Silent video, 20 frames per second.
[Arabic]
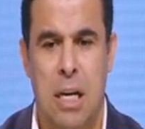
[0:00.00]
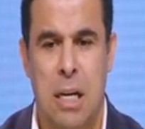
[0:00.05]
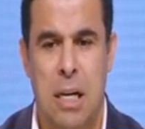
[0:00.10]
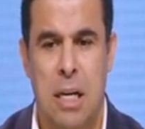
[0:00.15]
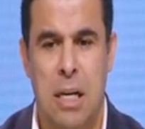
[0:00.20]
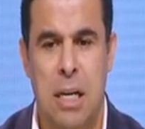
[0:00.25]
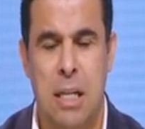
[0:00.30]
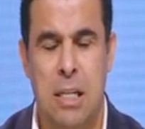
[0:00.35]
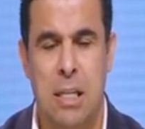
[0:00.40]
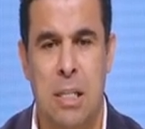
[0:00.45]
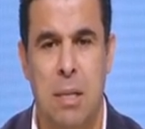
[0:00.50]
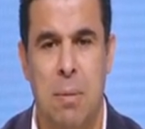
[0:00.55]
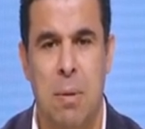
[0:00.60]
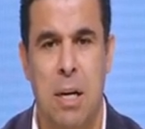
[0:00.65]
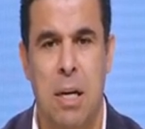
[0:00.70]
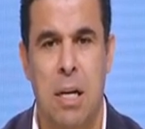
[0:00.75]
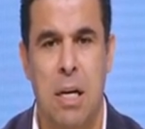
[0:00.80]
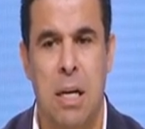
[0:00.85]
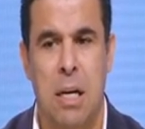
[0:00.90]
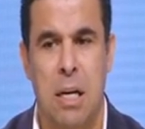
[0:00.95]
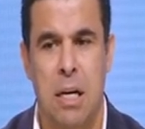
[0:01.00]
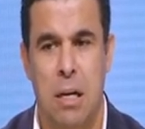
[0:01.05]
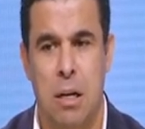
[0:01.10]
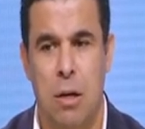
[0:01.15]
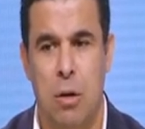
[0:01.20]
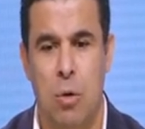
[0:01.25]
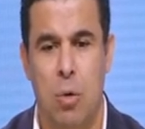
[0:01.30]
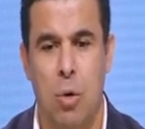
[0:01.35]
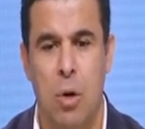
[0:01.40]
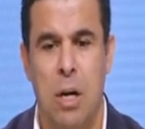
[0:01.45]
النادي الزمالك
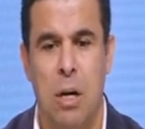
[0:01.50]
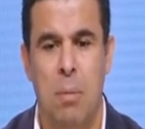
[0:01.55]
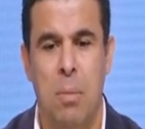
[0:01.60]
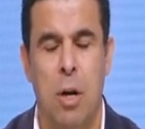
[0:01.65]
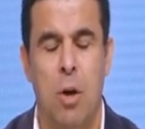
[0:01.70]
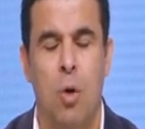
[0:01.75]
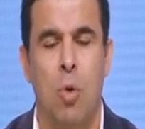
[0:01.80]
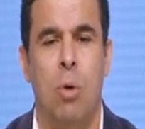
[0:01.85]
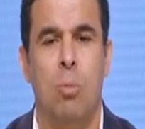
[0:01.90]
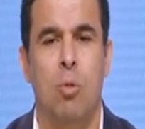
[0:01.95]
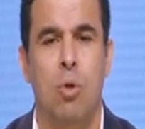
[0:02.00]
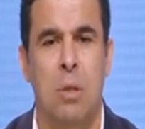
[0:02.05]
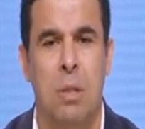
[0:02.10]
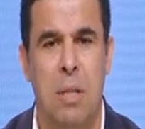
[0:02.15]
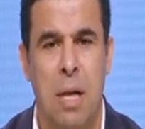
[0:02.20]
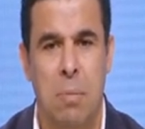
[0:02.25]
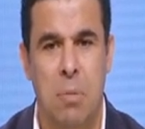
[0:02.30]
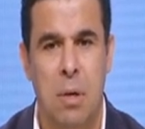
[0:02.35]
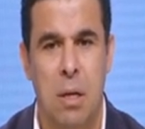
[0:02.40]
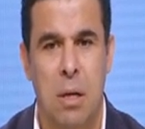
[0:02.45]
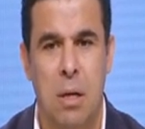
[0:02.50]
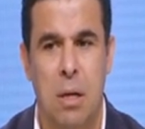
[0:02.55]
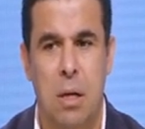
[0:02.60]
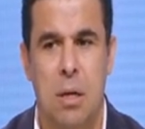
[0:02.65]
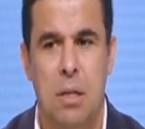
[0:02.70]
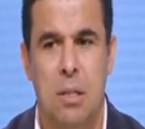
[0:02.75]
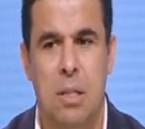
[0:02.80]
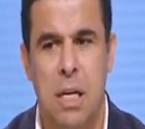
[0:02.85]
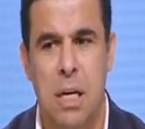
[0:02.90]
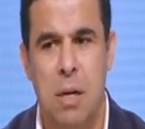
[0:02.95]
لكل من هو منتمي
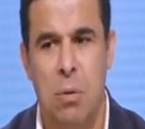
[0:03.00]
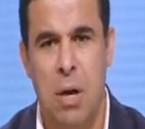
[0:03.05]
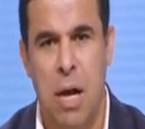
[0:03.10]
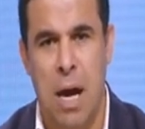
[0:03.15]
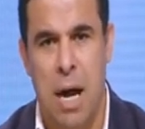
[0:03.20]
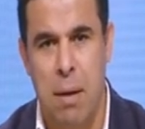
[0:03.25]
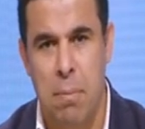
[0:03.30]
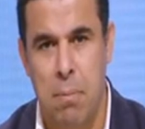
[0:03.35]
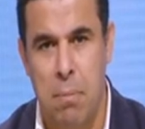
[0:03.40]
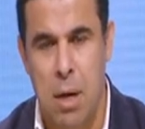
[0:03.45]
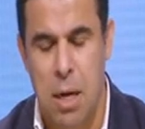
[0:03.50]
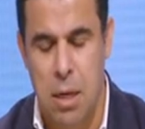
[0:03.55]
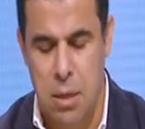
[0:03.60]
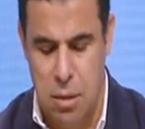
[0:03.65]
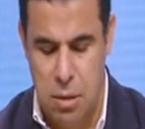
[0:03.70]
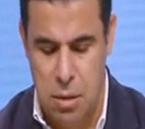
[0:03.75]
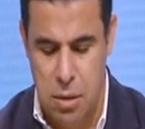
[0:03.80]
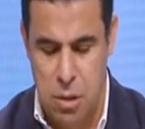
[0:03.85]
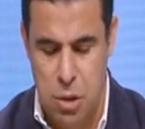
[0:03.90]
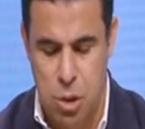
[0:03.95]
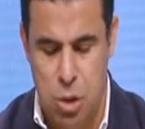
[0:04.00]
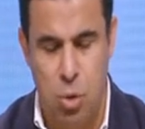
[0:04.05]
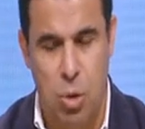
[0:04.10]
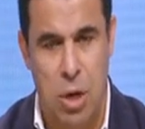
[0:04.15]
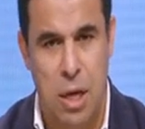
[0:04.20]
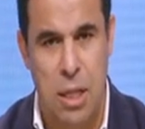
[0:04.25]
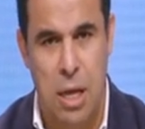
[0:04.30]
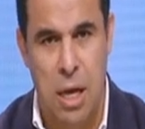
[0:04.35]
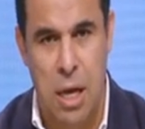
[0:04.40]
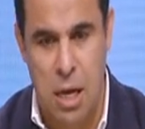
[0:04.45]
ثانويه عامه
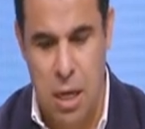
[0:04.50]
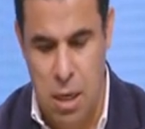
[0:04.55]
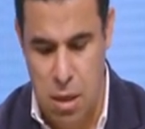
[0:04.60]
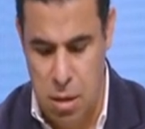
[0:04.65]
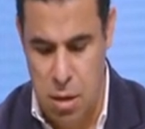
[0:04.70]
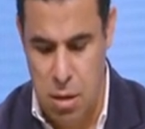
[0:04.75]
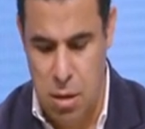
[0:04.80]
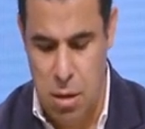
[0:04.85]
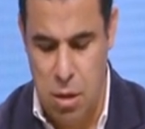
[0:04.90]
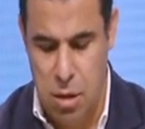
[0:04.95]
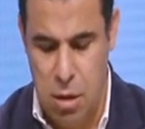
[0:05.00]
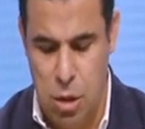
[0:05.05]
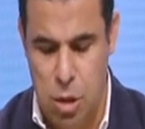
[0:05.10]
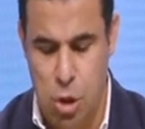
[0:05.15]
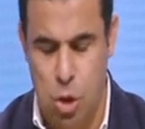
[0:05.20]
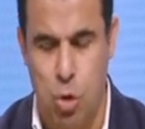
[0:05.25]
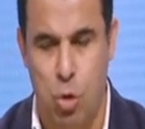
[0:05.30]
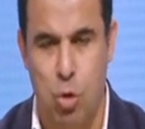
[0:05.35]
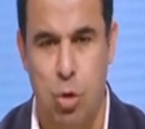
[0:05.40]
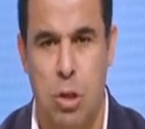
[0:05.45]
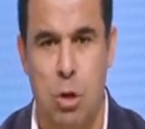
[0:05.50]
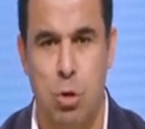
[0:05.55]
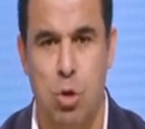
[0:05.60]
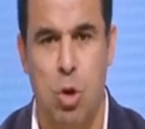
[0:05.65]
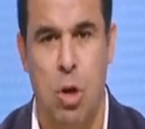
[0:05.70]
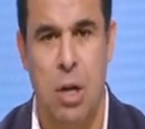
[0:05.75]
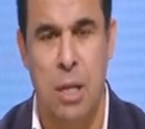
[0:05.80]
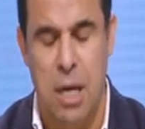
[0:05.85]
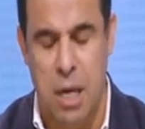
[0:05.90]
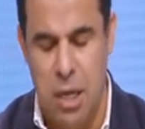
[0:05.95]
شهداء الشرطه
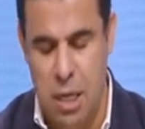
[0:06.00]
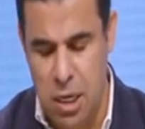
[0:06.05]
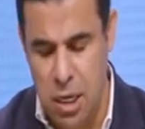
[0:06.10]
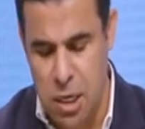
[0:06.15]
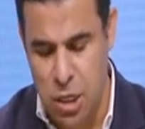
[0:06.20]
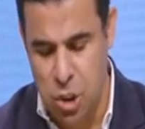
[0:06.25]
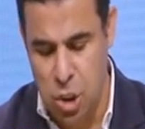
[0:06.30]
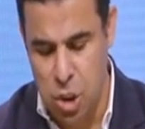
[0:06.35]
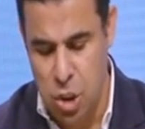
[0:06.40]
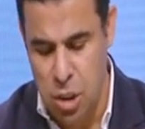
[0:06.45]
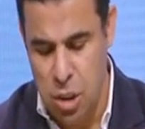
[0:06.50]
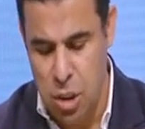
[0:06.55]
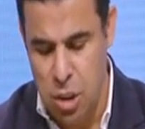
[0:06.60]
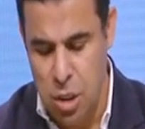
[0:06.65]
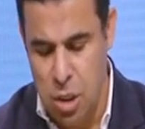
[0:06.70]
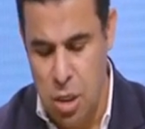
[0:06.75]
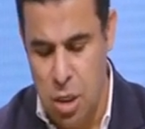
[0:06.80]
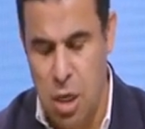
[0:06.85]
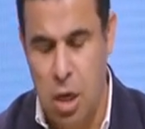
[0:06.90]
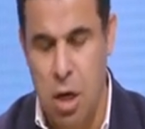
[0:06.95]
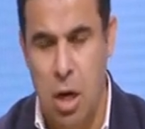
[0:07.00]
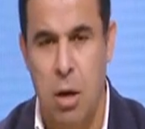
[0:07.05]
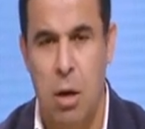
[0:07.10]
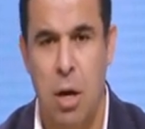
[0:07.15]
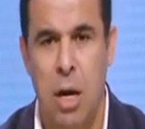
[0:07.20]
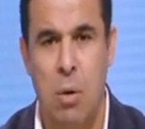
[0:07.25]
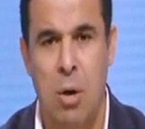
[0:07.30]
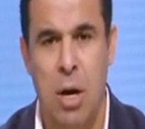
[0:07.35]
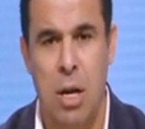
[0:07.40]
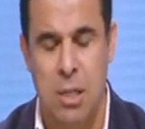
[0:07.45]
وشهداء الجيش
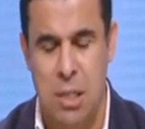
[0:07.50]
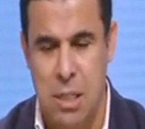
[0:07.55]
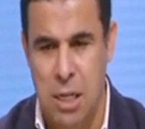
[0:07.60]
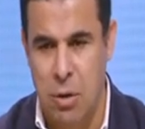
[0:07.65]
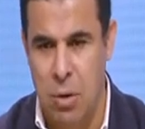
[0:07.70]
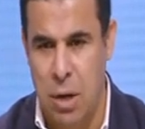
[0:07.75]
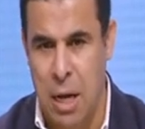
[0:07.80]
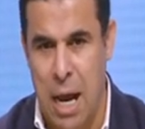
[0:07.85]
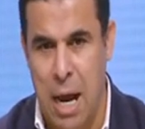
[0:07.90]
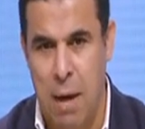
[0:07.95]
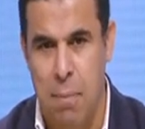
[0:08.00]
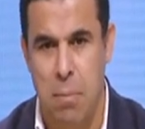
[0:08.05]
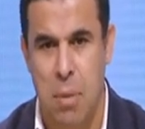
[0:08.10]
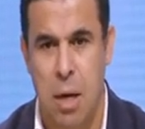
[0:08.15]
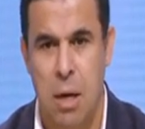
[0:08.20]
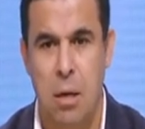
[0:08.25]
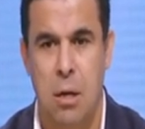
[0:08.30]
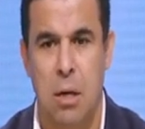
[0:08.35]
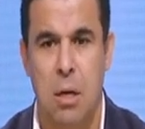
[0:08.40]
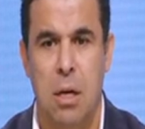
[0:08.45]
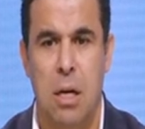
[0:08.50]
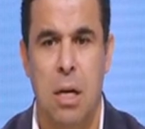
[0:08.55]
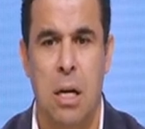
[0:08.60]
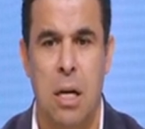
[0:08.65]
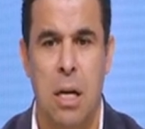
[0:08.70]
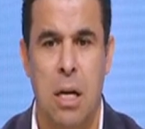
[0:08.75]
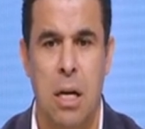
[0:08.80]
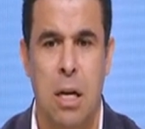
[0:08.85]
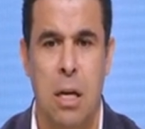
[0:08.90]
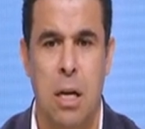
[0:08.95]
آه اوائل الثانويه العامه
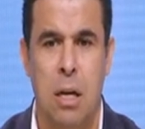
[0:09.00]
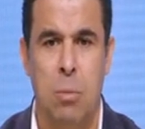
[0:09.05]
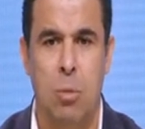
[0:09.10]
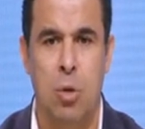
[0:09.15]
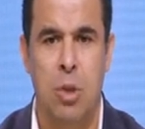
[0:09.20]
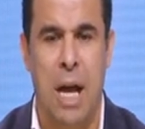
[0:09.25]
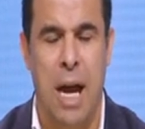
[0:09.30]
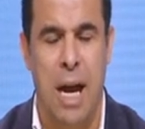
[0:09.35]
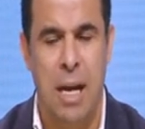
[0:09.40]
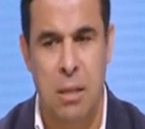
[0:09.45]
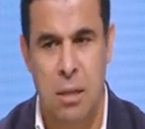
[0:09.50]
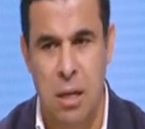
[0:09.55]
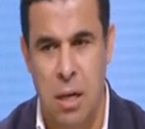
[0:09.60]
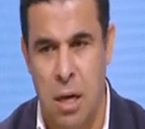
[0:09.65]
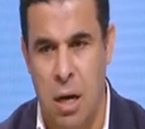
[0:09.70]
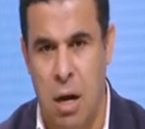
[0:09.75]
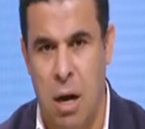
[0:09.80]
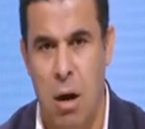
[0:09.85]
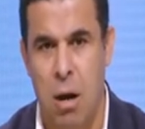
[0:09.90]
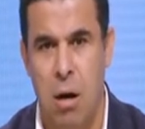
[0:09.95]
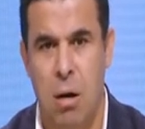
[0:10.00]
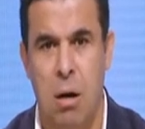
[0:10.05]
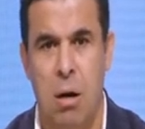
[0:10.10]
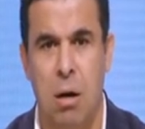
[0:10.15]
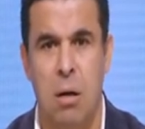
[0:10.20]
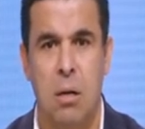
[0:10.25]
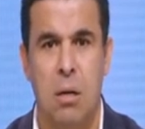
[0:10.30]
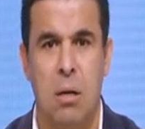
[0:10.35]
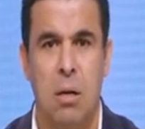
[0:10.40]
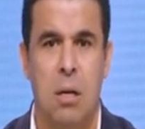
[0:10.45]
آه متحدي
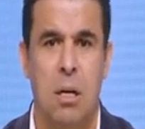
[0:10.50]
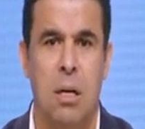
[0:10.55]
الاعاقه